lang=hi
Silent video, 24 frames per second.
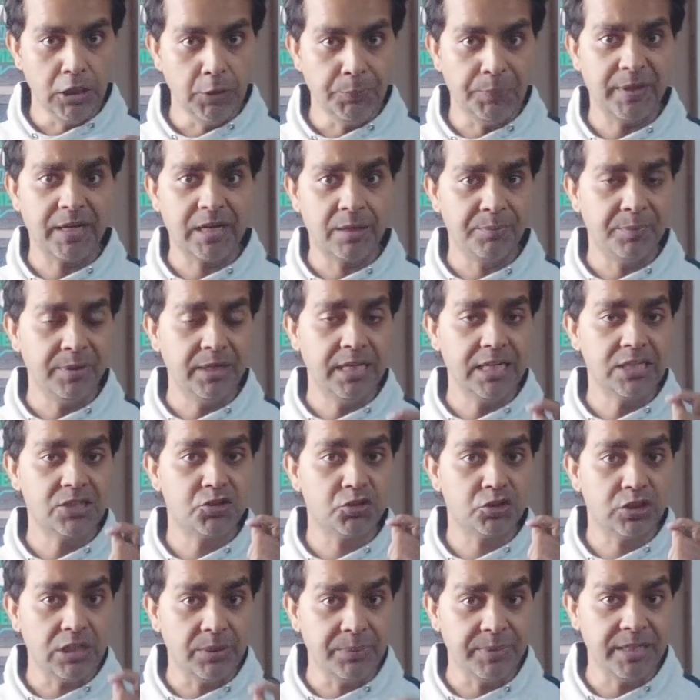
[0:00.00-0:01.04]
ईपे कंपनी के
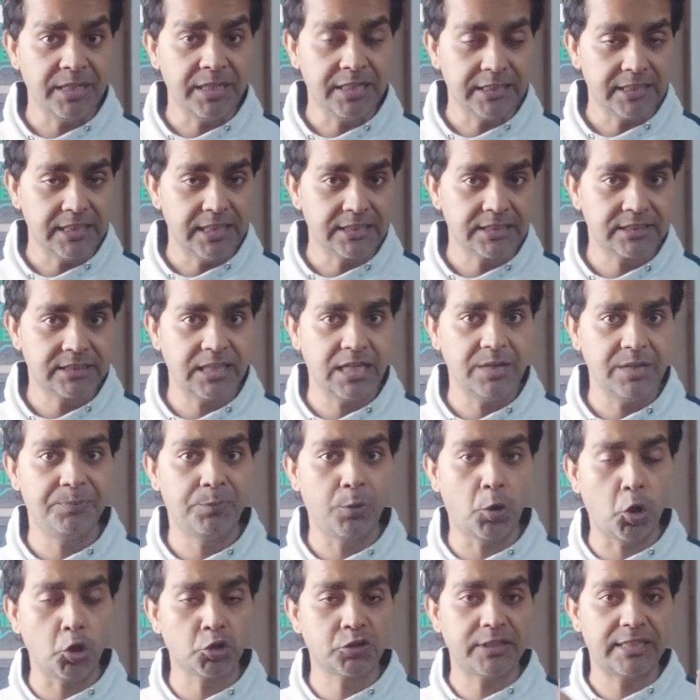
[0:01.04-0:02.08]
जितने भी रिटेलर्स थे
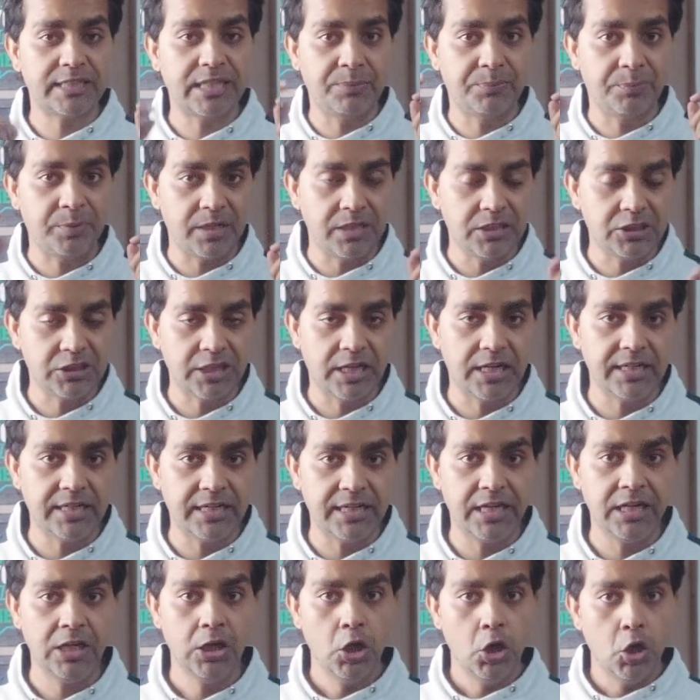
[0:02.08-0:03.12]
बहुत ज्यादा परेशान
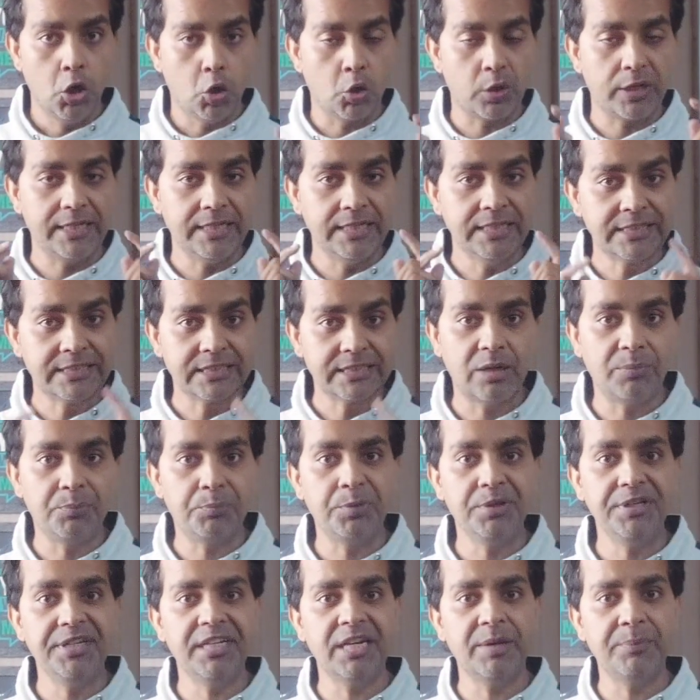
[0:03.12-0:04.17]
हैं और इस
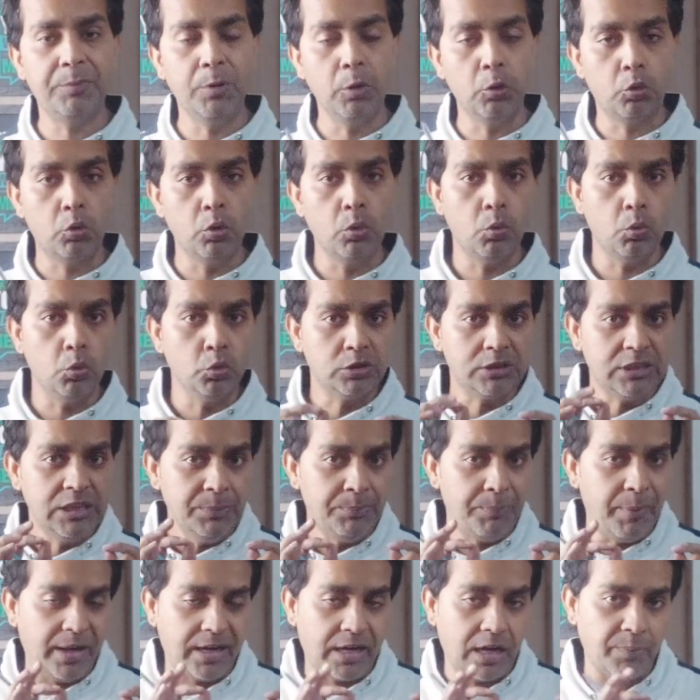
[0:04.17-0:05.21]
कंपनी ने बिल्कुल उसी
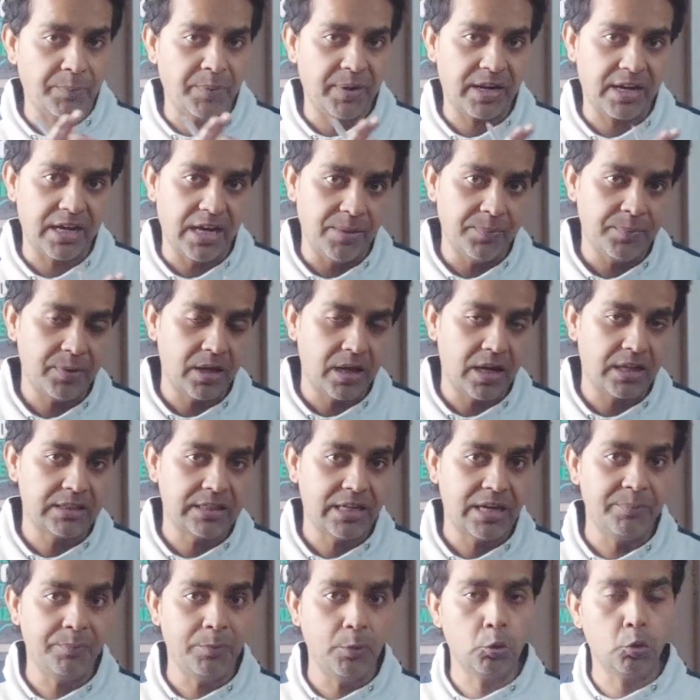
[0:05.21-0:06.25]
पैटर्न पे काम करा
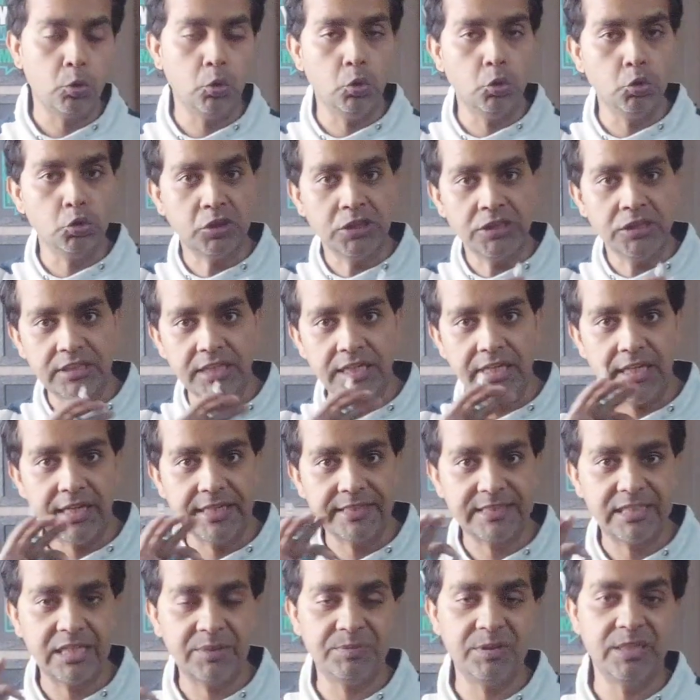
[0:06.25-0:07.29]
था बिल्कुल उसी तरीके
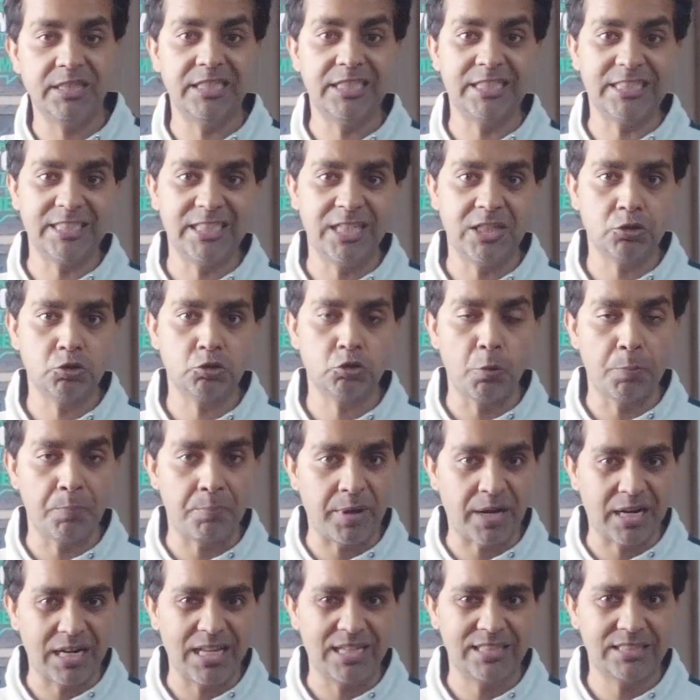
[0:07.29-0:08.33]
से अपने रिटेलर्स को
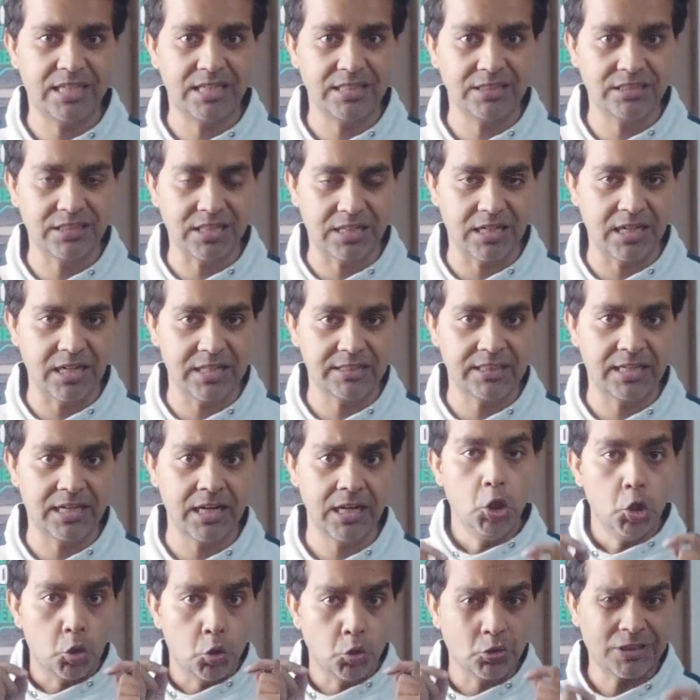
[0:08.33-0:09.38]
पकड़ा था जकड़ा था
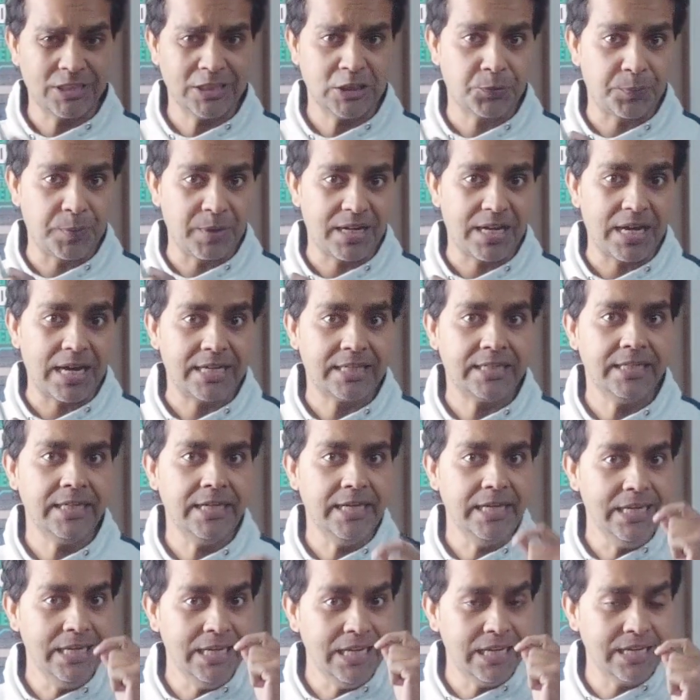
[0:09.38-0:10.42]
कुछ इस प्रकार की
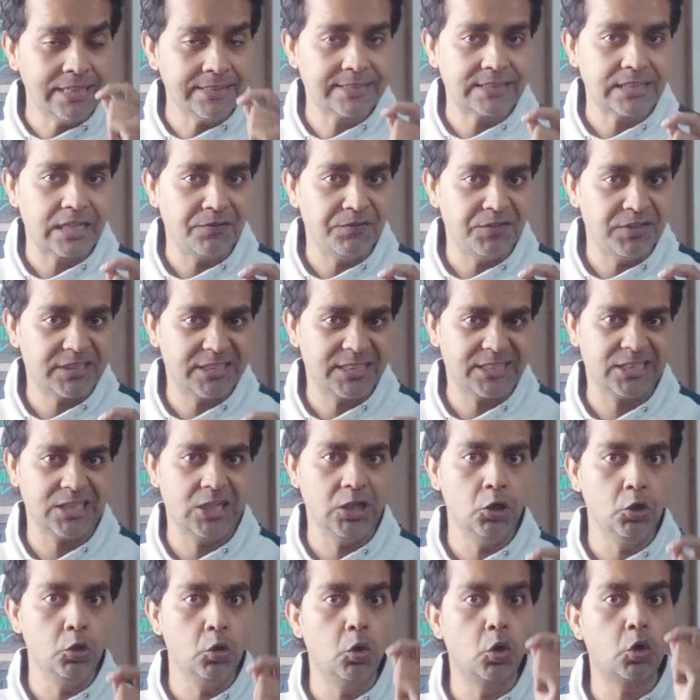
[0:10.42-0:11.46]
इलीगल सर्विसेज
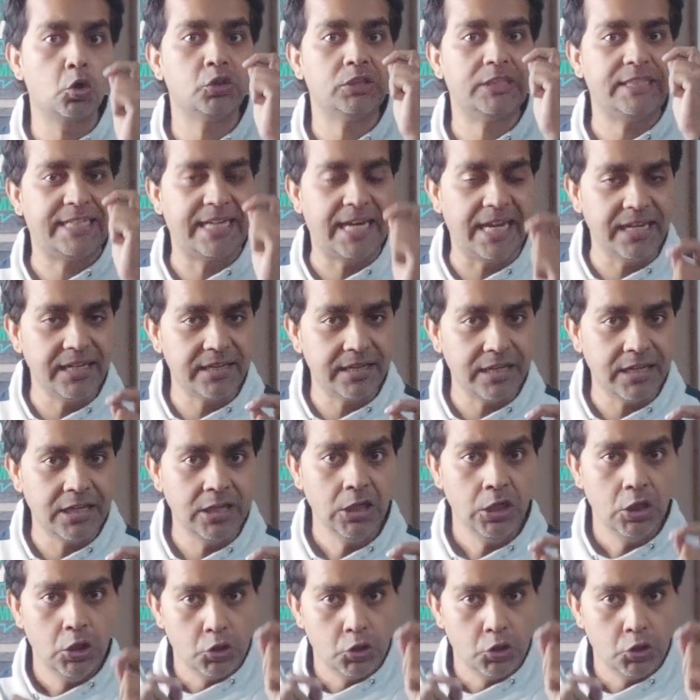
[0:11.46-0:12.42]
इन लोगों को दिखाई गई